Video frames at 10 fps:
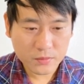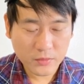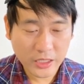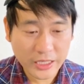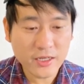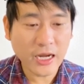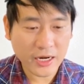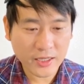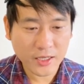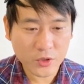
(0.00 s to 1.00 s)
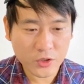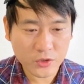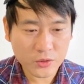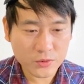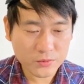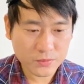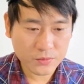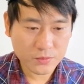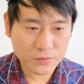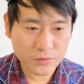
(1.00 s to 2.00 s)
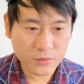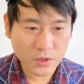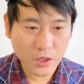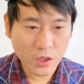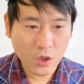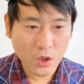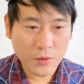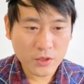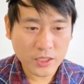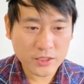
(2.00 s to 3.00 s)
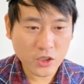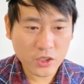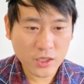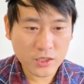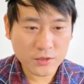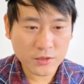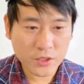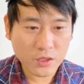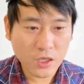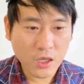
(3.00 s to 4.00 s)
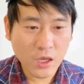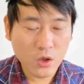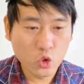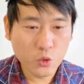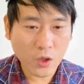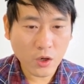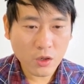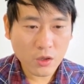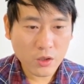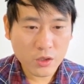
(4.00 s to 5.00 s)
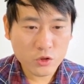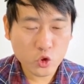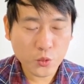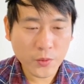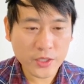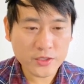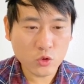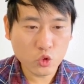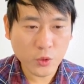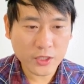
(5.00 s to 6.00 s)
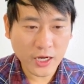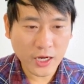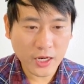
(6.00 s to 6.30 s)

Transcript: 일을 안 한다면요. 다시 확인하자면 우버 슈퍼바이저는 우버다.